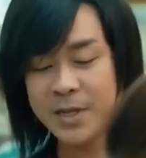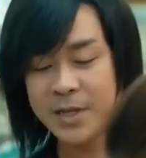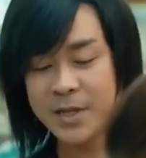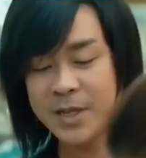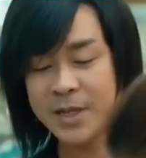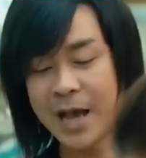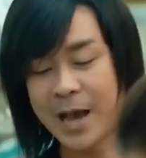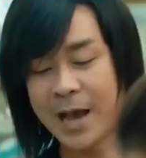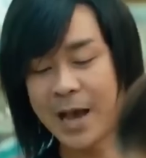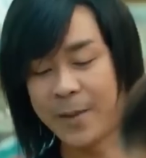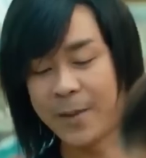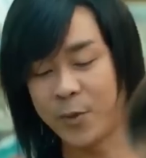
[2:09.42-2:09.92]
ni
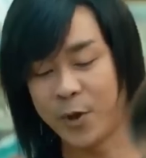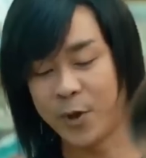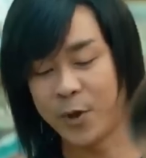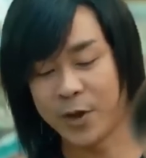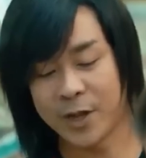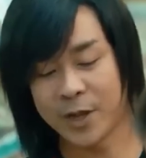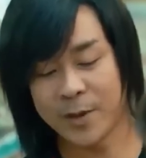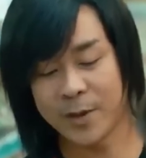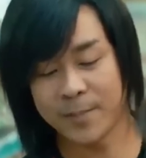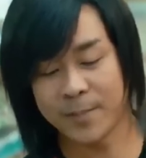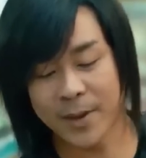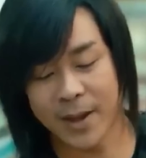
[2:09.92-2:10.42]
Lin at
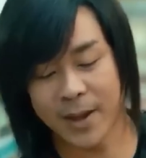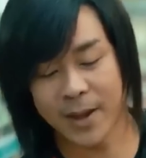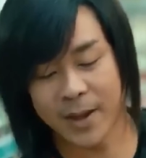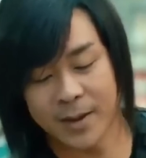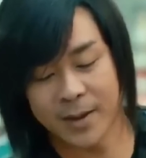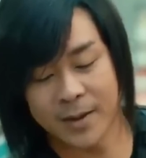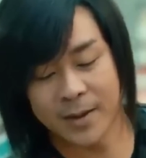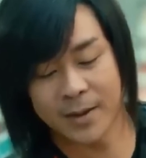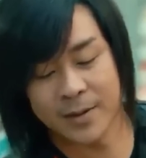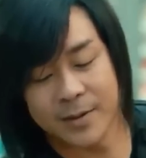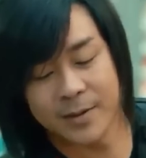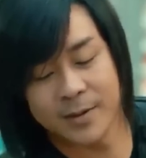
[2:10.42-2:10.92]
habang nasa
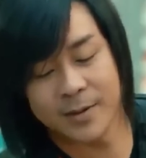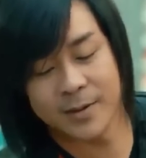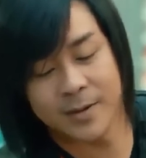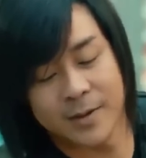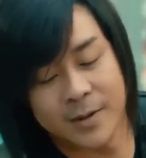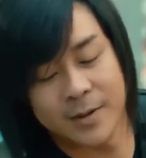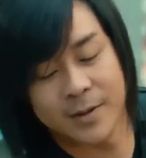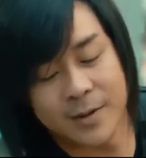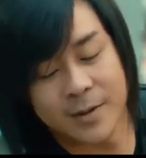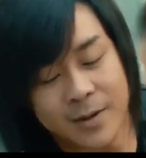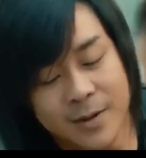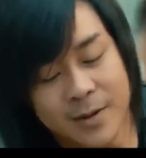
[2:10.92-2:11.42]

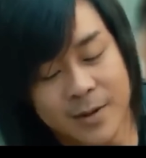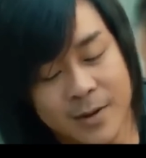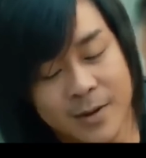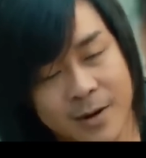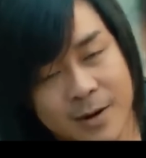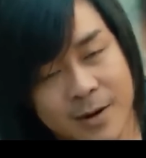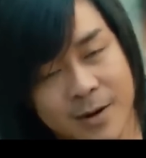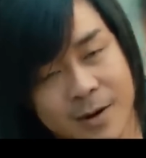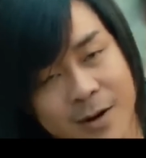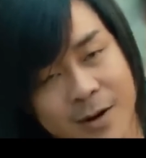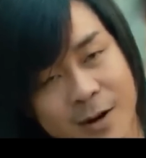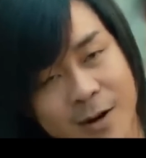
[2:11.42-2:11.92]
supermarket ay
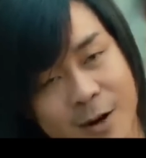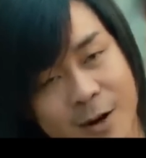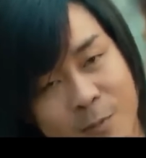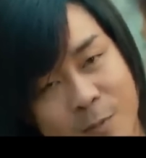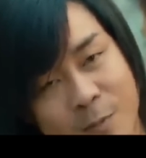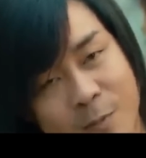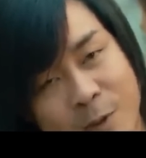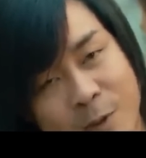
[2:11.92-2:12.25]
nagtatanong